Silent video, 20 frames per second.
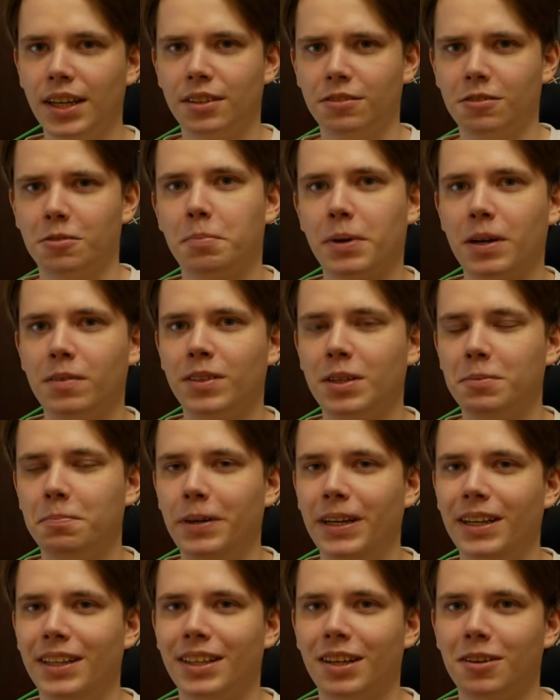Но ну вот, правда,
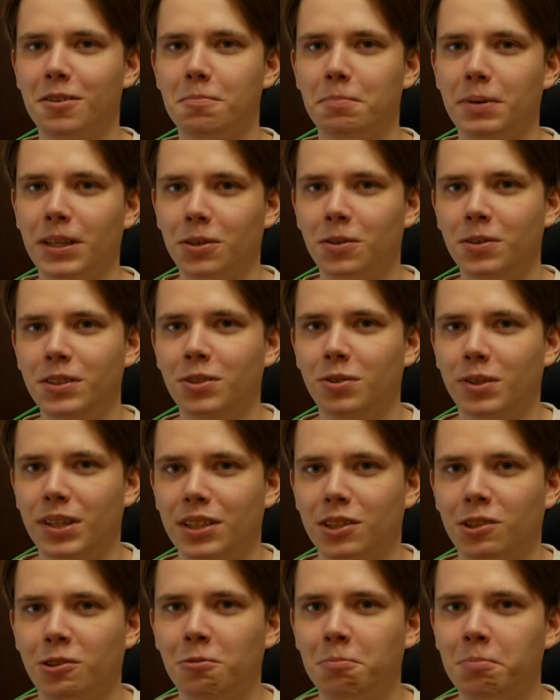при таком подходе у
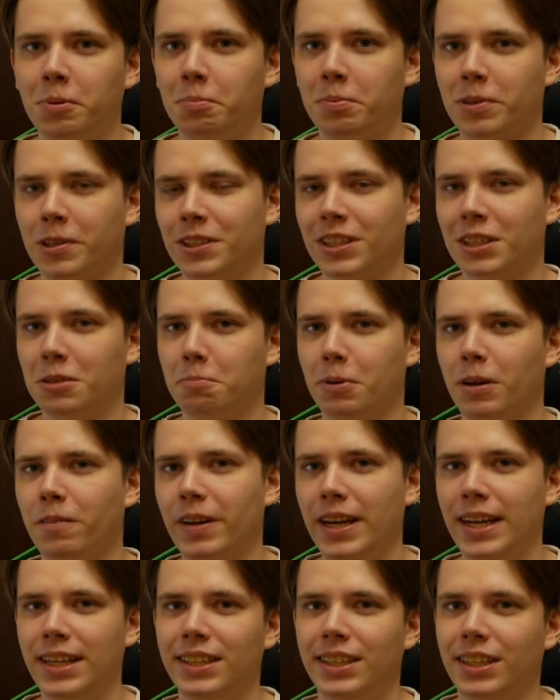нас куб просто
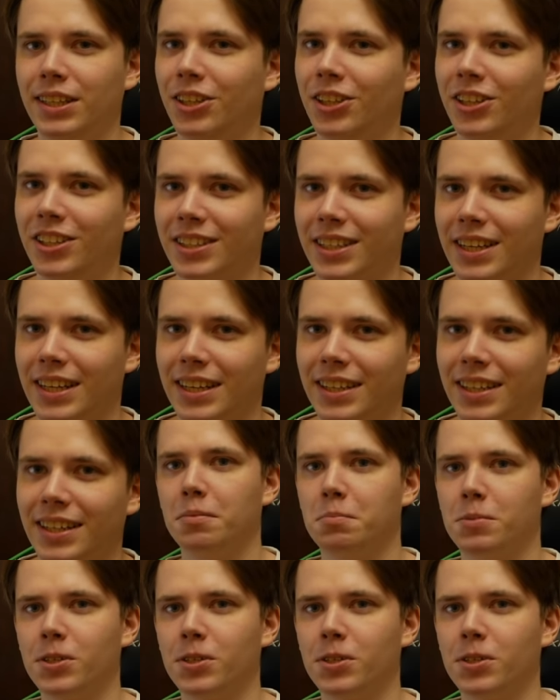появляется и исчезает.